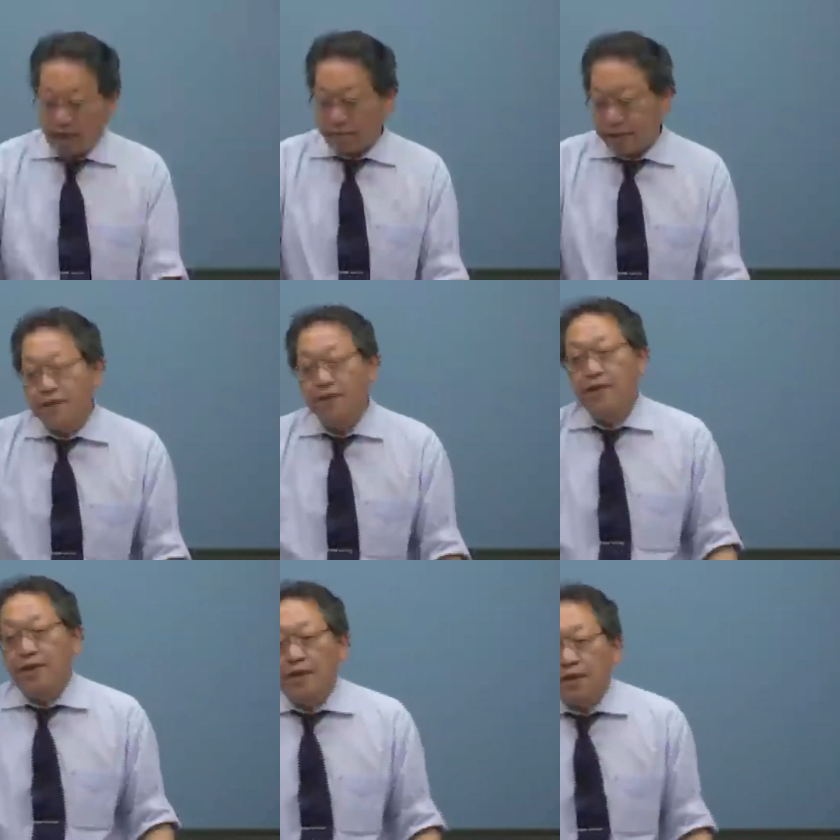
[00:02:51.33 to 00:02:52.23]
でありま
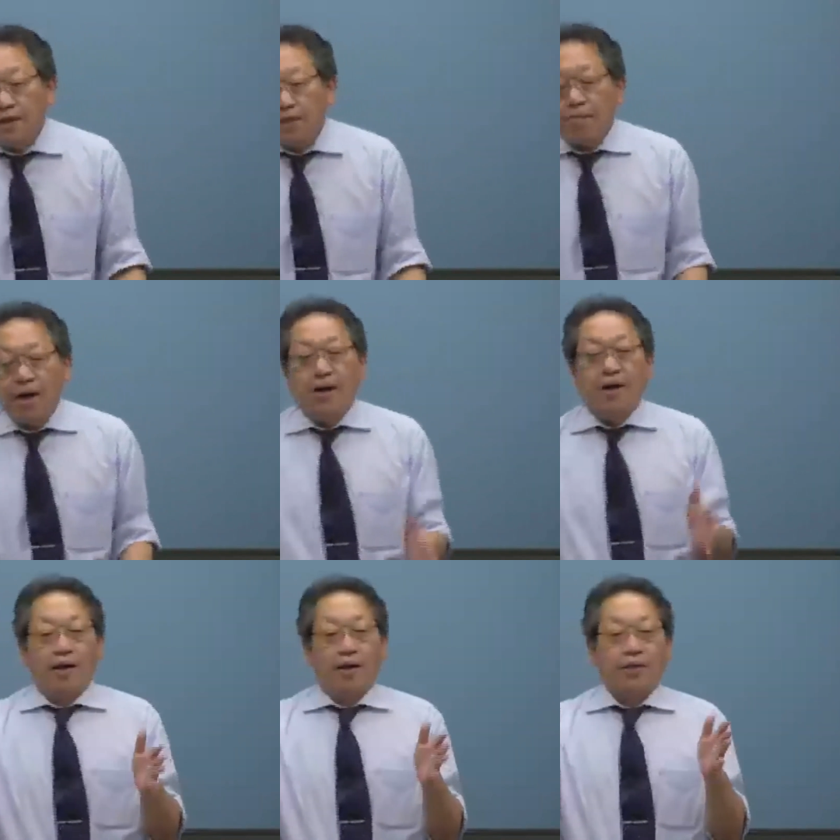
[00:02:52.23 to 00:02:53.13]
す。ま
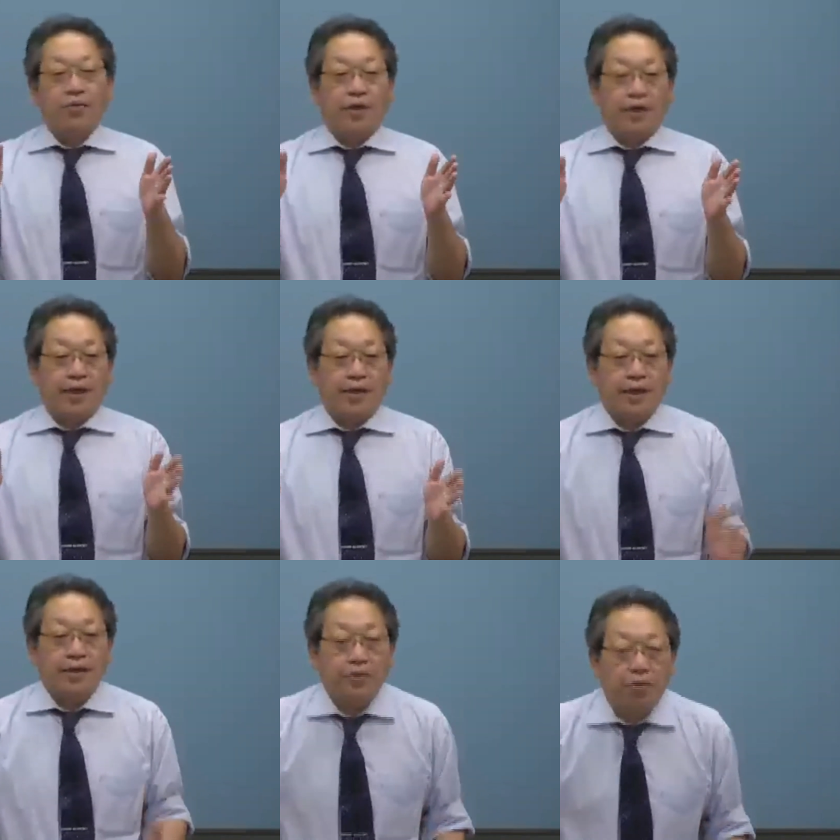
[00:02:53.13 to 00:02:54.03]
あ、今日ね大
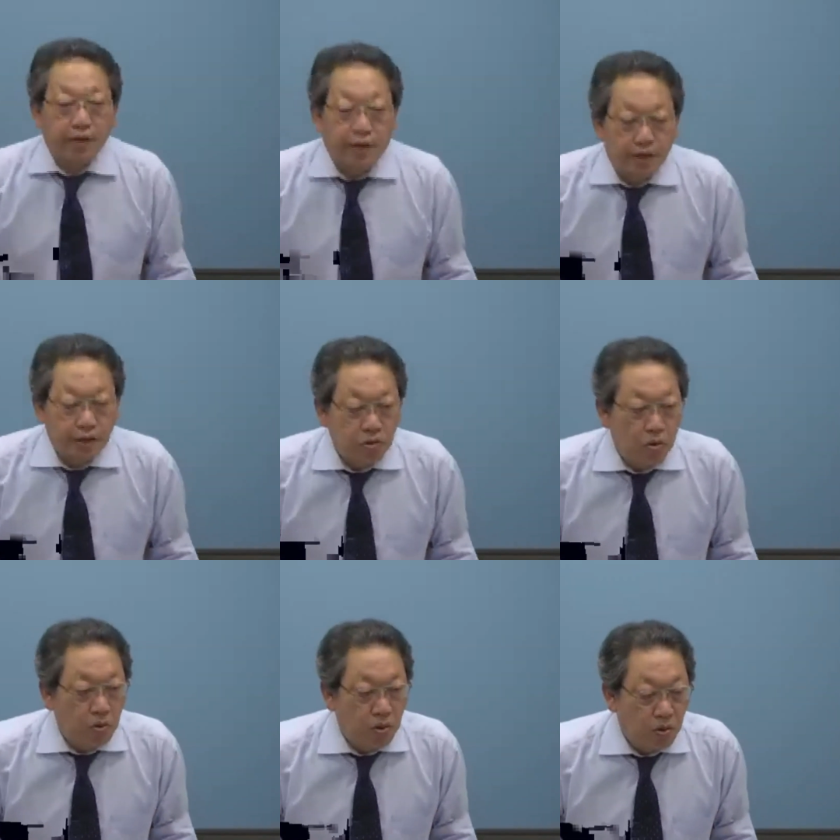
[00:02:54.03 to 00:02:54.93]
体どんな感じ
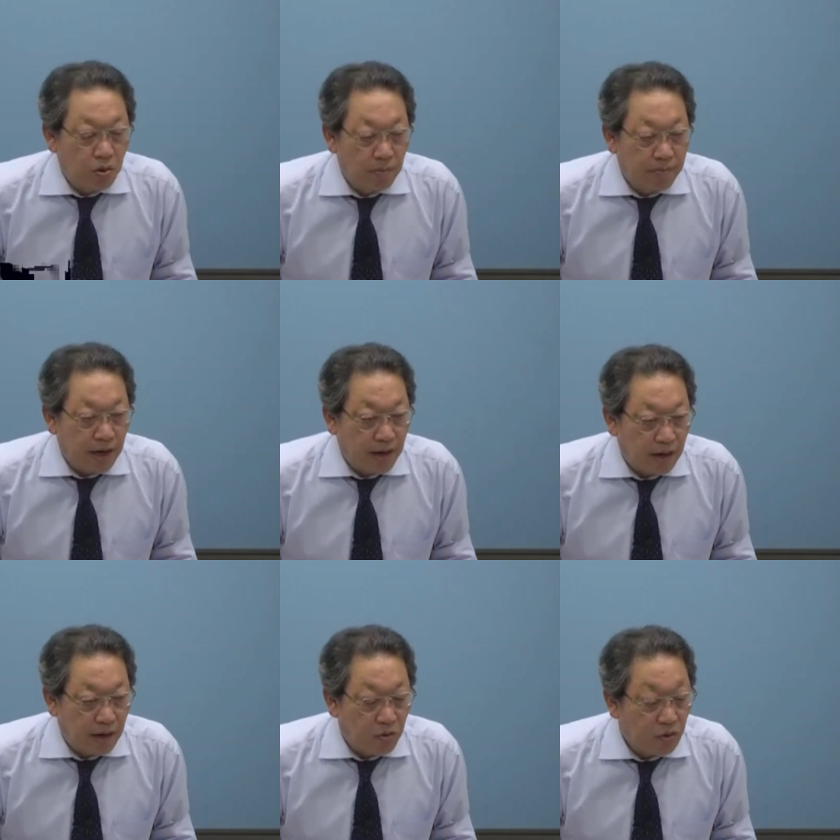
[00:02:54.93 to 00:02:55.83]
の、ま
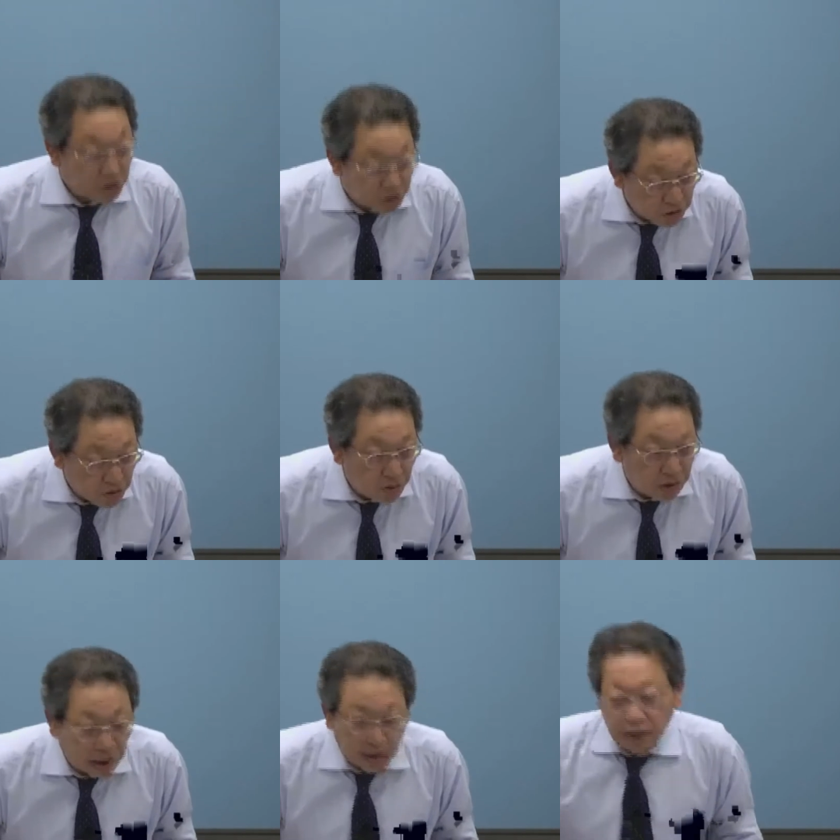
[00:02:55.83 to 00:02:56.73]
あ、講義の進行
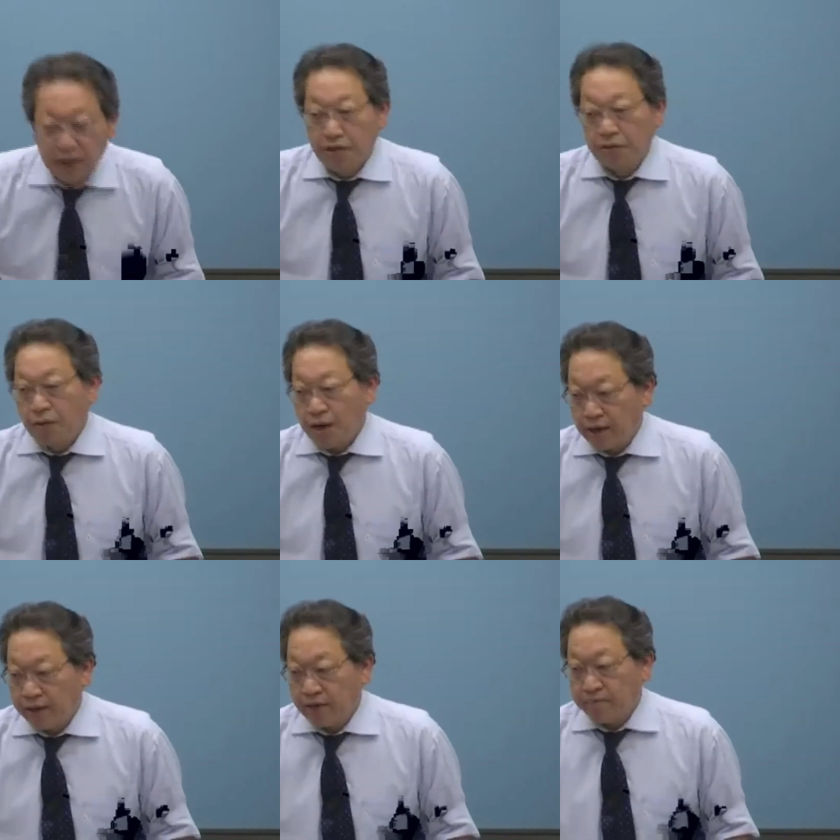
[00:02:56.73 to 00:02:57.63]
になるのか
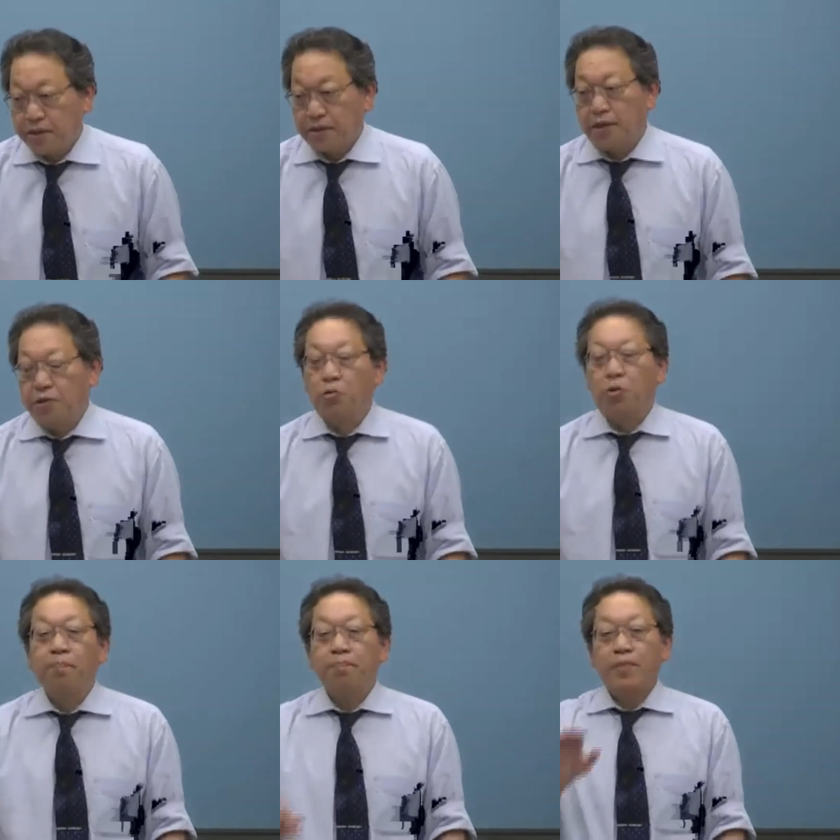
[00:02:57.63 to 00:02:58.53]
でありますけれど
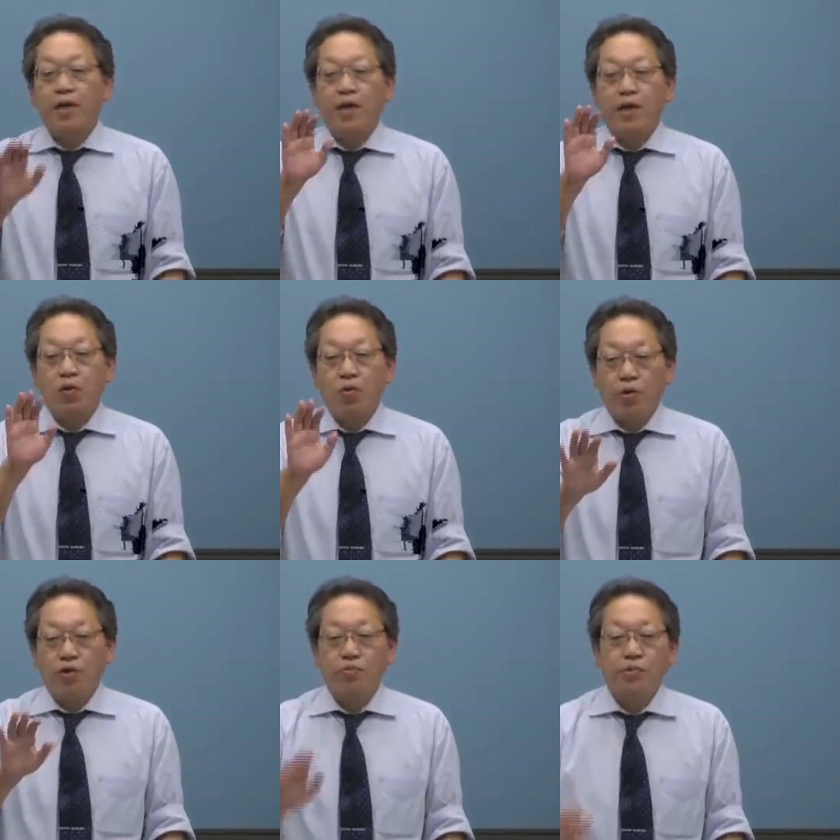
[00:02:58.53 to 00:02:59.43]
も、えー、
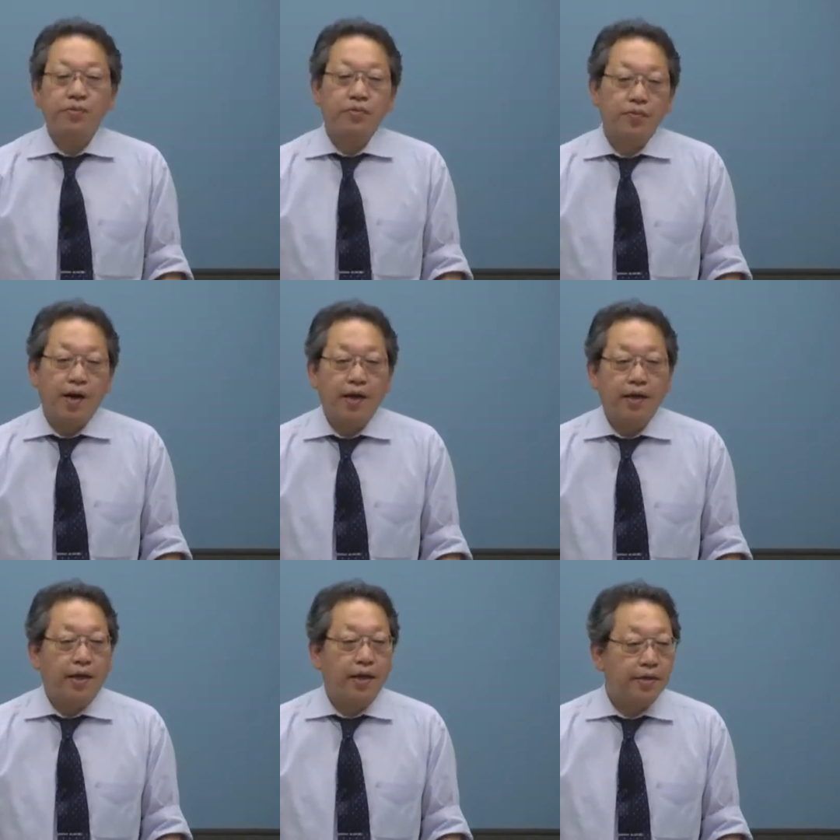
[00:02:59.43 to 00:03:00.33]
講義の部分は、
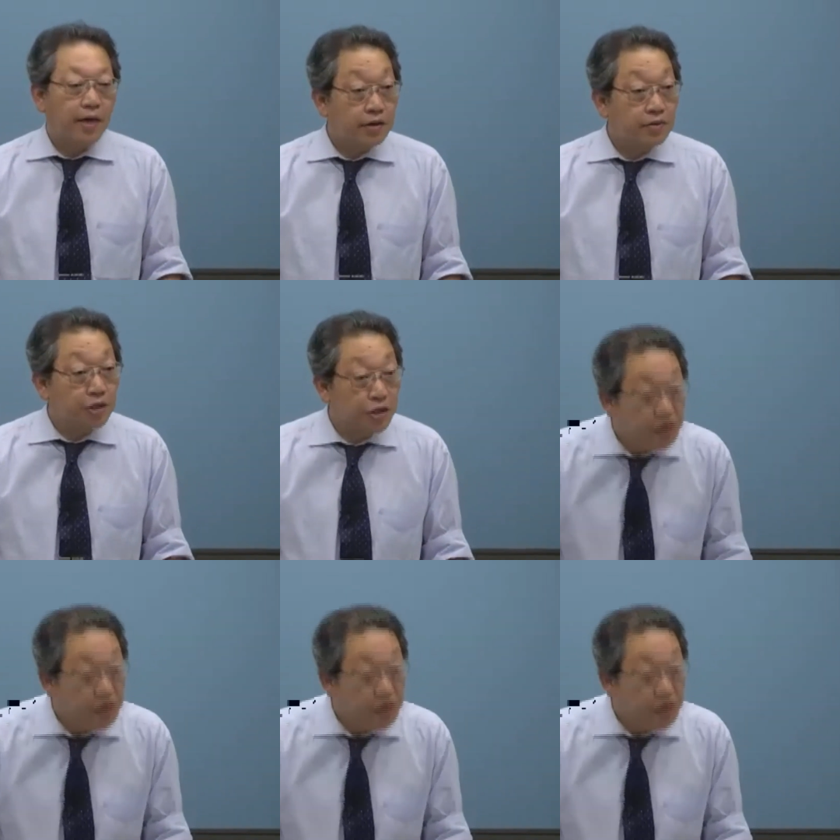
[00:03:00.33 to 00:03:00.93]
えー、約2